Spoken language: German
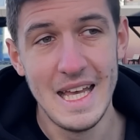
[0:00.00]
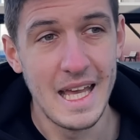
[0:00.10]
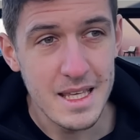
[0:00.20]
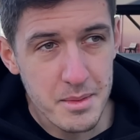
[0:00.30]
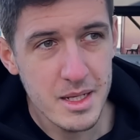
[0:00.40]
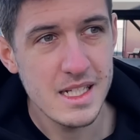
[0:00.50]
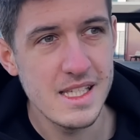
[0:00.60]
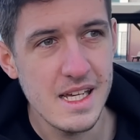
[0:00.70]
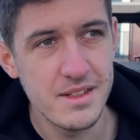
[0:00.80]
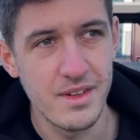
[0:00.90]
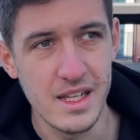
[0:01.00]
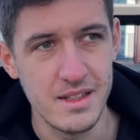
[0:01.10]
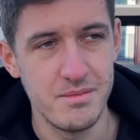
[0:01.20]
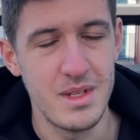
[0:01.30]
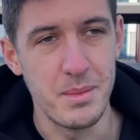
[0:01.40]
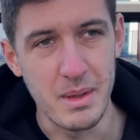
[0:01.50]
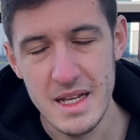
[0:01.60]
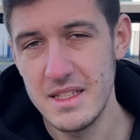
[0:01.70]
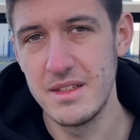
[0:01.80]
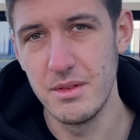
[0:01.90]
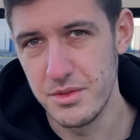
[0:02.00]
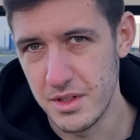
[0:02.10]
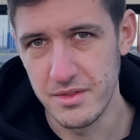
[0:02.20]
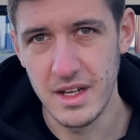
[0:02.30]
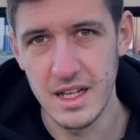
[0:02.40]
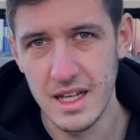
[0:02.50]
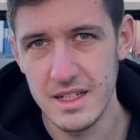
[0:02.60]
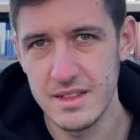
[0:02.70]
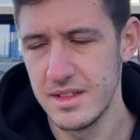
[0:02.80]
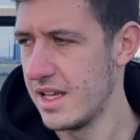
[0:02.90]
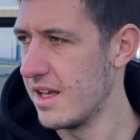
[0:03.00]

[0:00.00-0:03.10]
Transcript: Ich habe aber gesagt, weil der Preis, den wir für den Wagen hatten,